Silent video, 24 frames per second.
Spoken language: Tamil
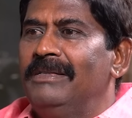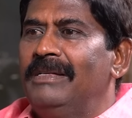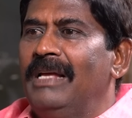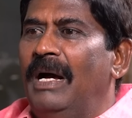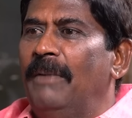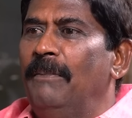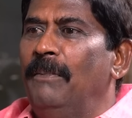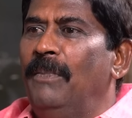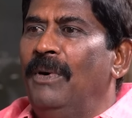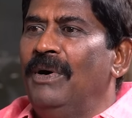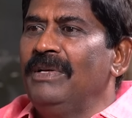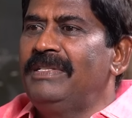
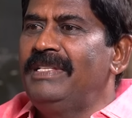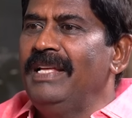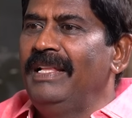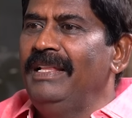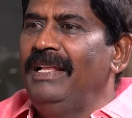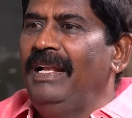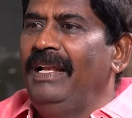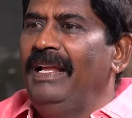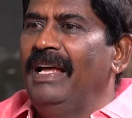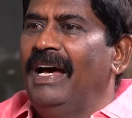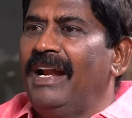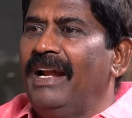சம்போ
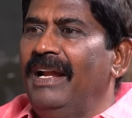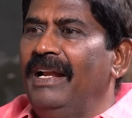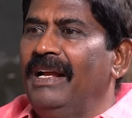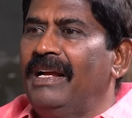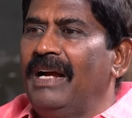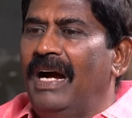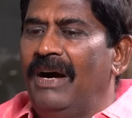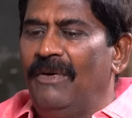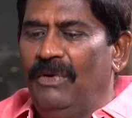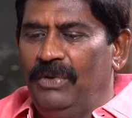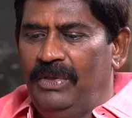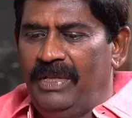செந்தில் யாருன்னு
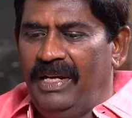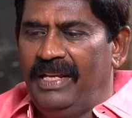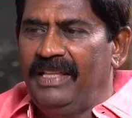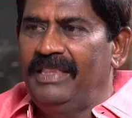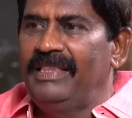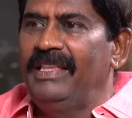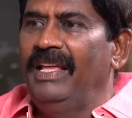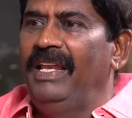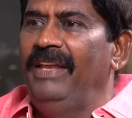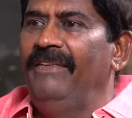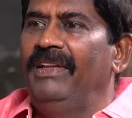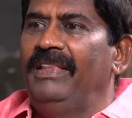காவல்துறைக்கு
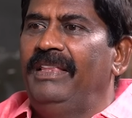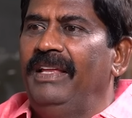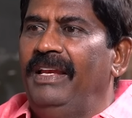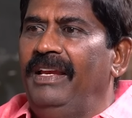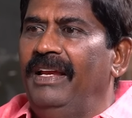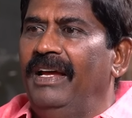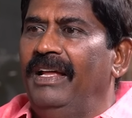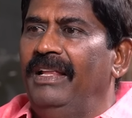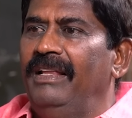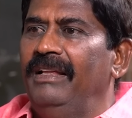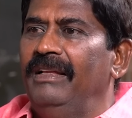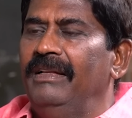தெரியவே
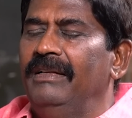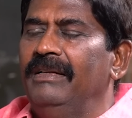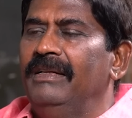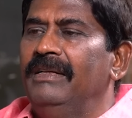தெரியாது